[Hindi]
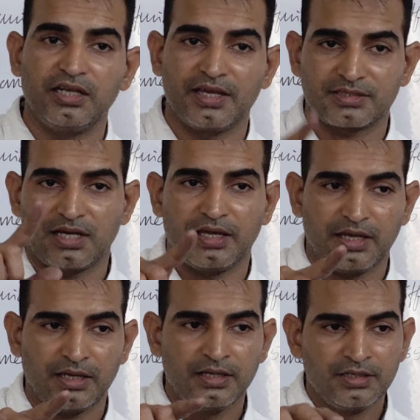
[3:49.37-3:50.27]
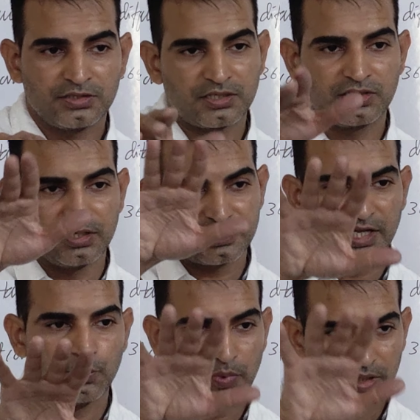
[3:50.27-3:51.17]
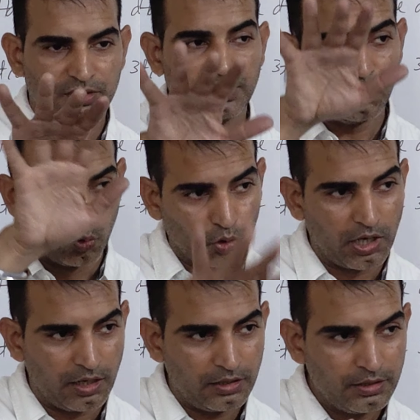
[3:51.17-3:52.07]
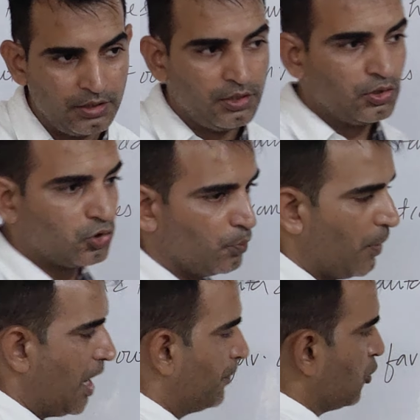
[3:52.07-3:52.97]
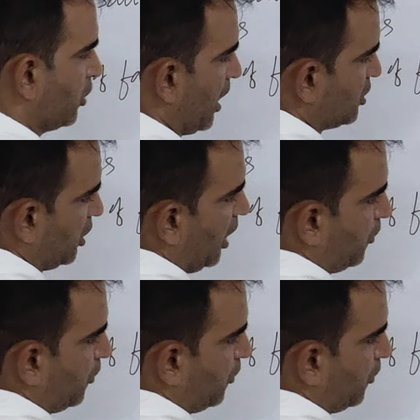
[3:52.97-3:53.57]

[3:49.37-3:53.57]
दिन ऐसा है जिस दिन सेम बर्थडे होगा तो आपको क्या चाहिए